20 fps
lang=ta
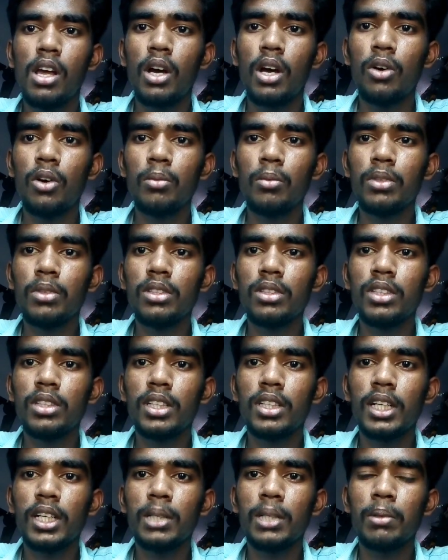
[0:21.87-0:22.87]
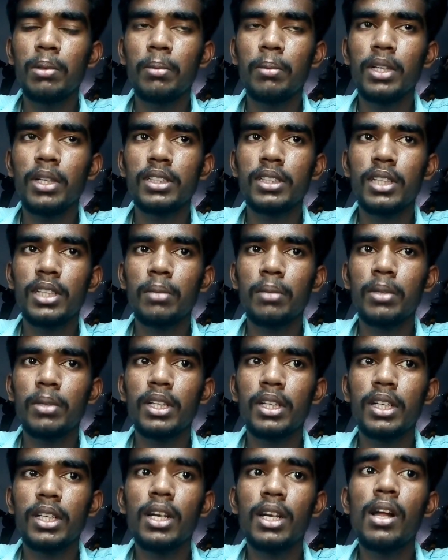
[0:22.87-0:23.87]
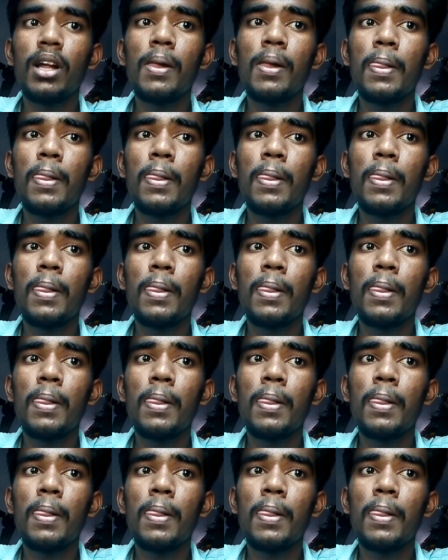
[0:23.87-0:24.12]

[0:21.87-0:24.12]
அவங்க மட்டும் நீங்கள் கண்டிப்பாக படிக்க ஸ்டார்ட் பண்ணிடுங்க